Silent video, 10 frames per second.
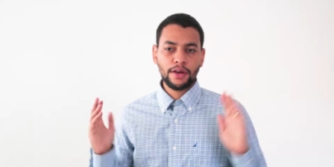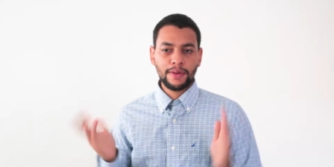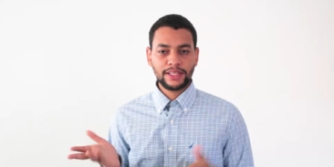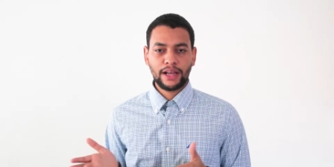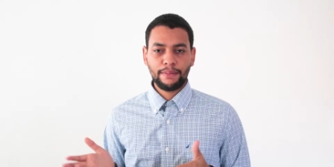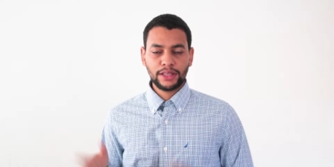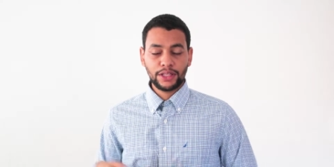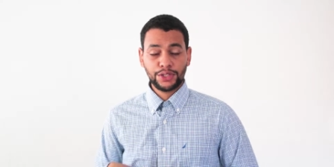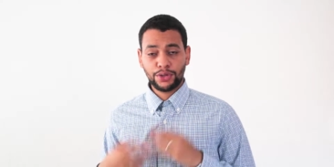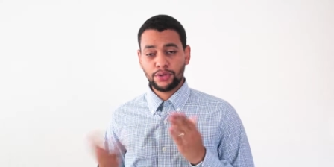yo
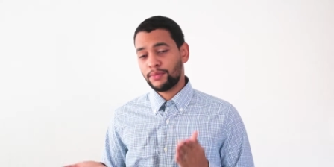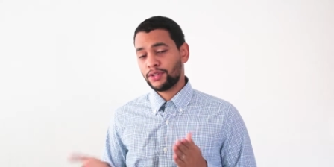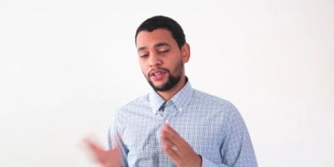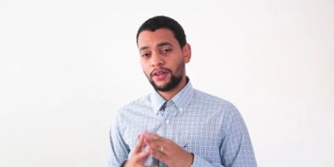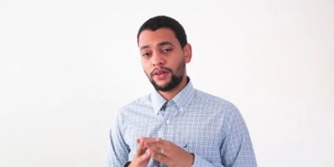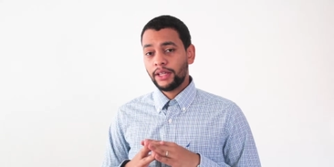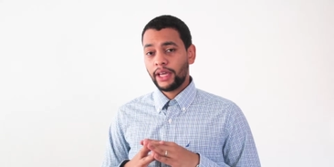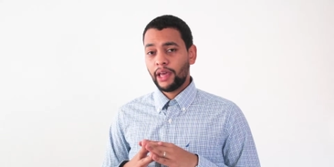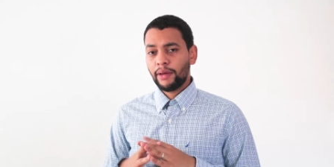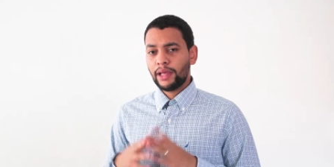básicamente soy un vocero de
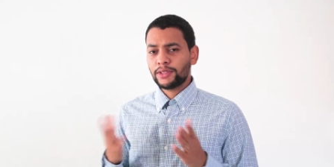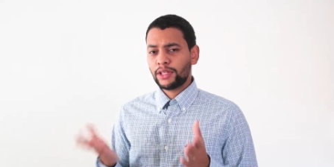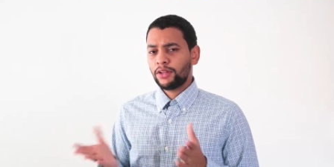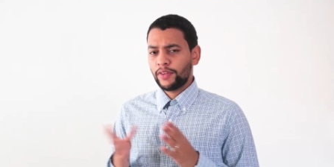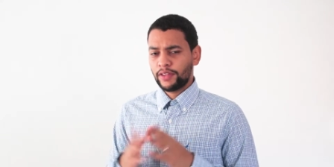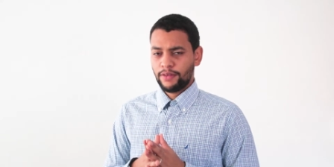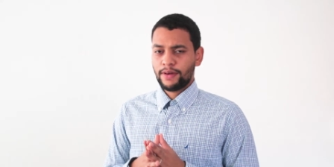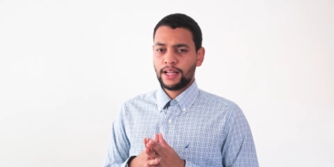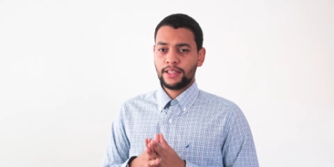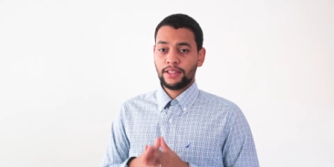que vayamos a los
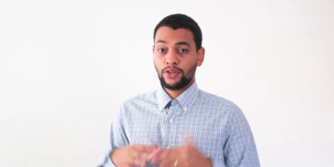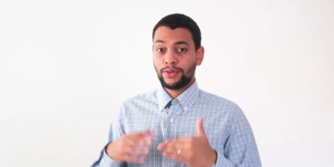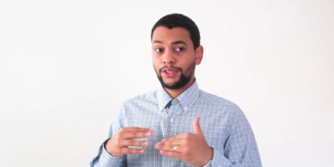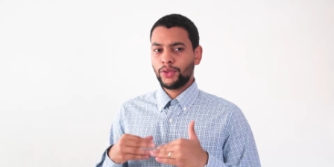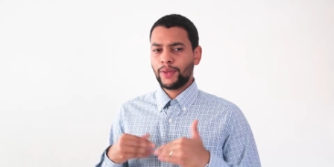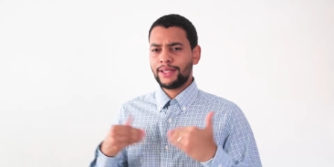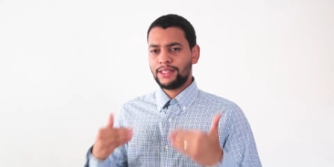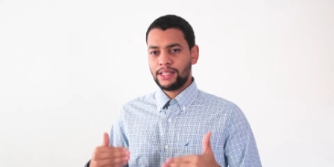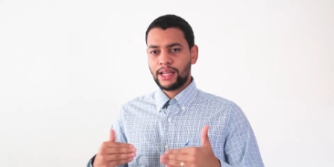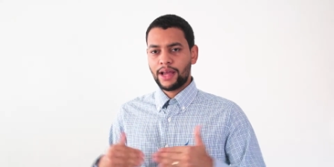festivales y sobre todo al
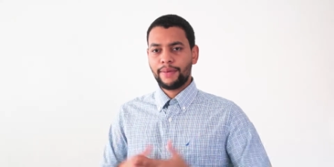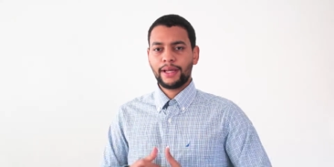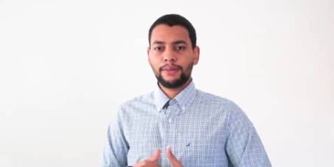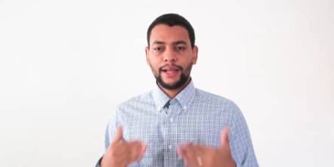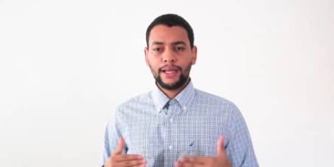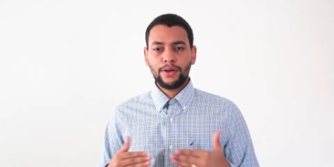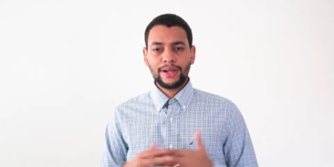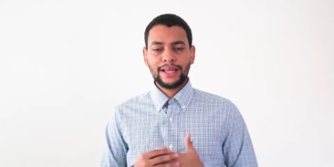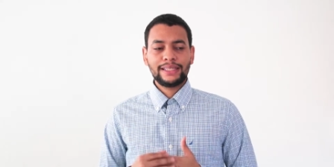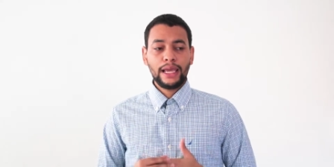cine a ver
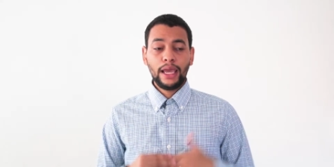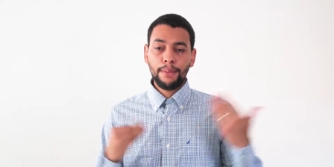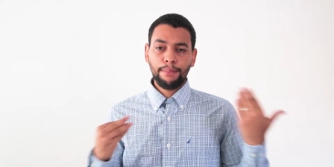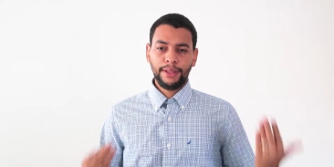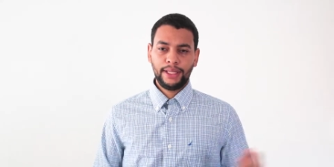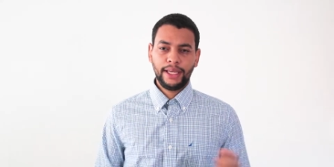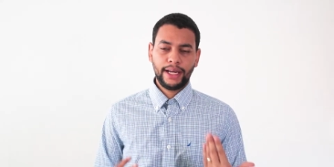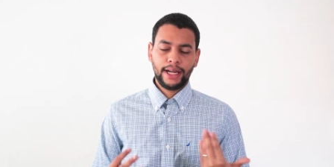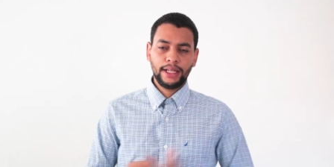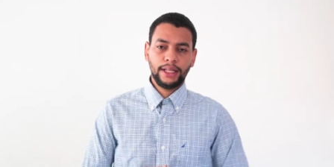películas en pantalla
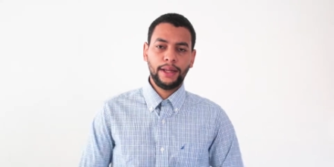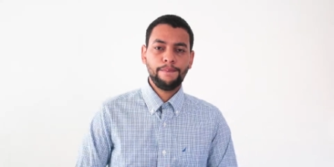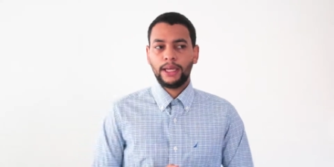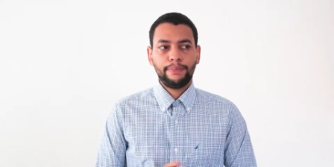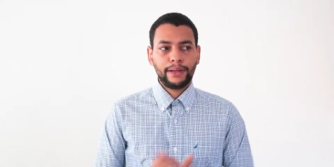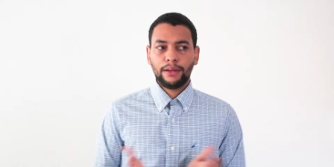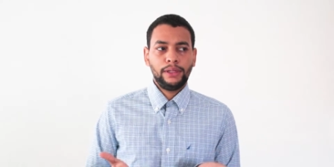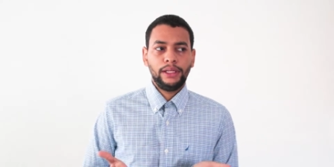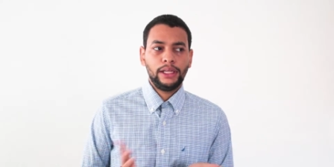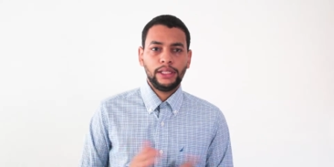grande. Que para
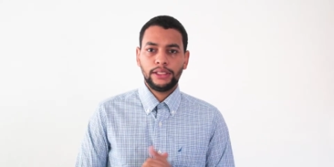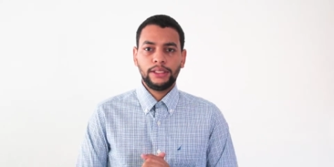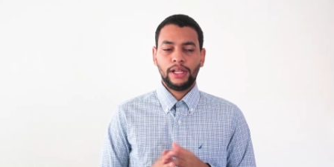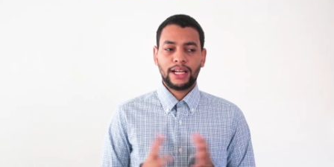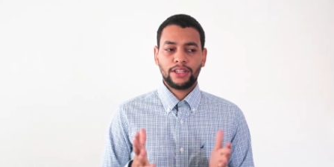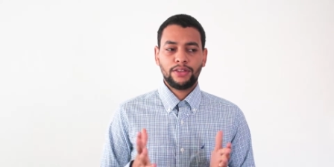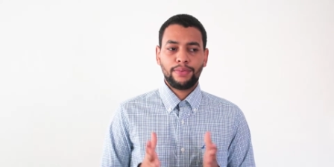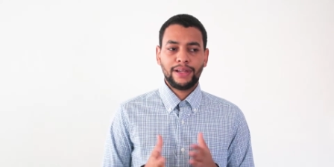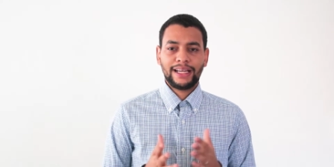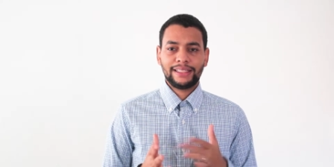mí es la razón
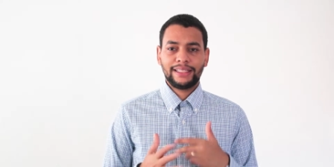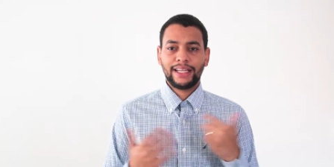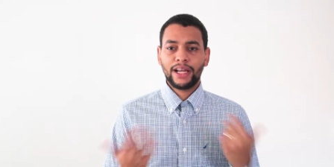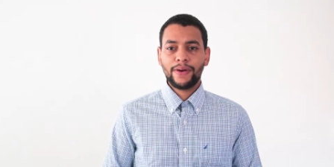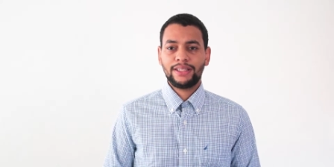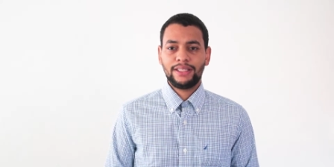por la que se creó el